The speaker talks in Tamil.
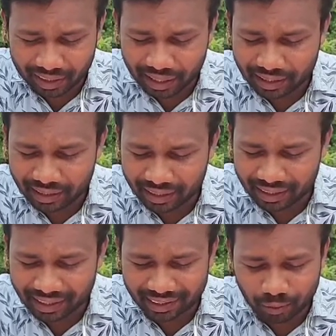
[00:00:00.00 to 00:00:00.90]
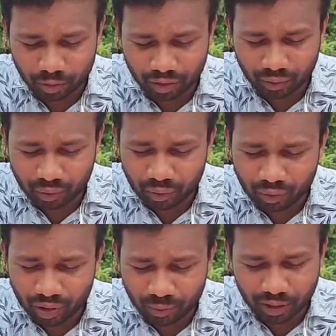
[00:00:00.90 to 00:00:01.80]
கேட்கிற கேட்க போகிற
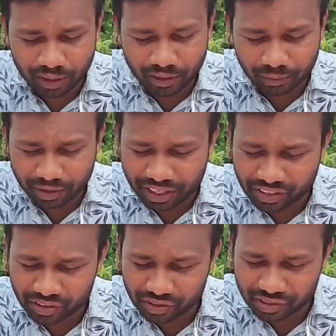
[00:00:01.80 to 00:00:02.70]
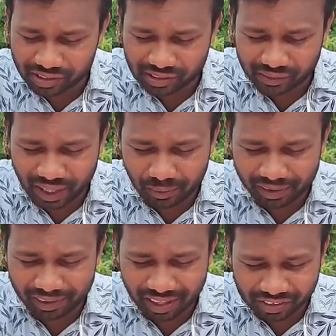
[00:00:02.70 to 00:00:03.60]
ஒவ்வொரு பிள்ளைகளையும் இயேசு கிறிஸ்துவ
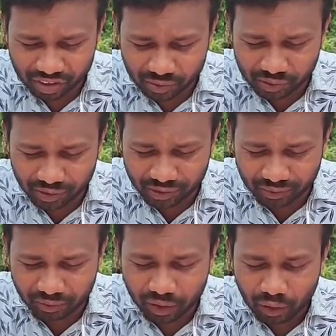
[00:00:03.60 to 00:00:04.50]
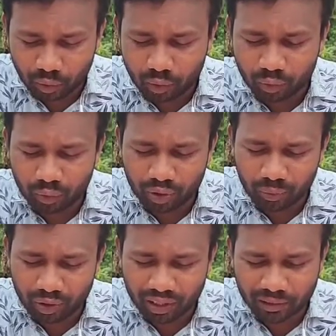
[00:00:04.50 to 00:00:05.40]
நாமத்தில் ஆசீர்வதிக்கிறோம் ஒவ்வொரு
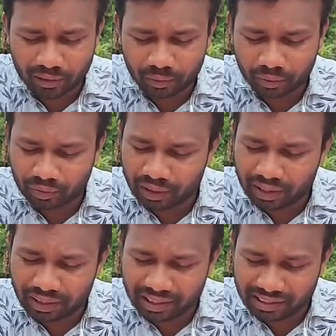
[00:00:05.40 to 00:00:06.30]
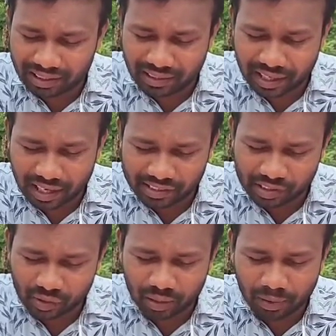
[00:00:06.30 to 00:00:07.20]
பிள்ளைகளுக்கும் இந்த செய்தி
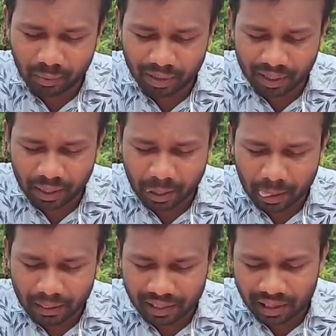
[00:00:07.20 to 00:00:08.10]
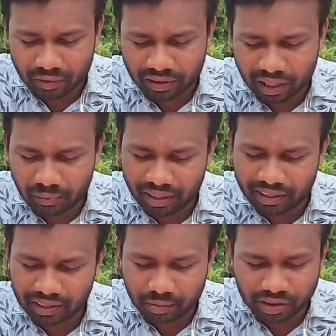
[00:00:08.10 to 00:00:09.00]
ஆசீர்வாதமாக அமைய தேவன் தாமே
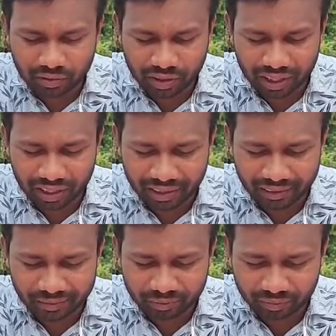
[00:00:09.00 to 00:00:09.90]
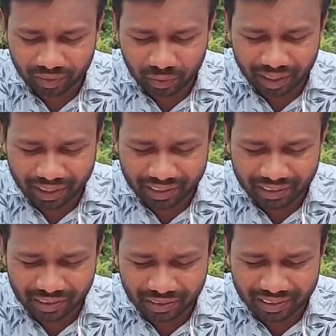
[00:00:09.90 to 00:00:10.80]
கிருப செய்வீராக நம்முடைய
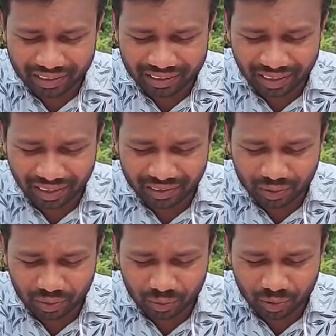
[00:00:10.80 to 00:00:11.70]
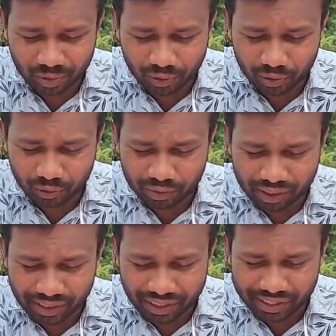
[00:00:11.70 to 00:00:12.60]
கரத்திற்குள் எங்களை தாழ்த்துறோம் ஒப்பு கொடுக்கிறோம்
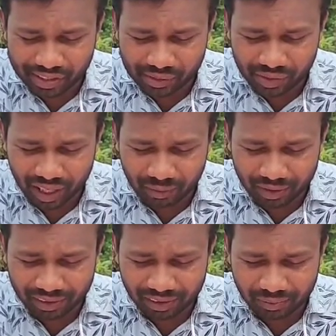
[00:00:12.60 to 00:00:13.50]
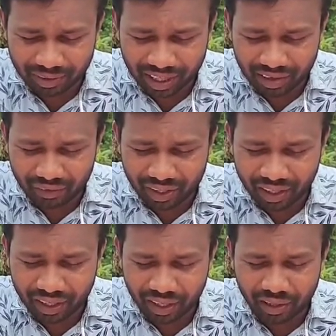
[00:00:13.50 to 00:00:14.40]
இயேசுவி நாமத்தில் பிதாவே
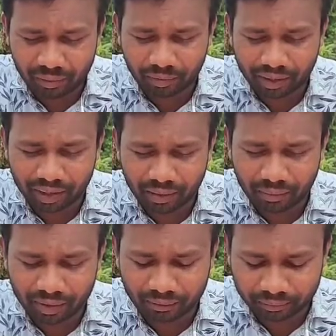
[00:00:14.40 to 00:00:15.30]
ஆமை நாமே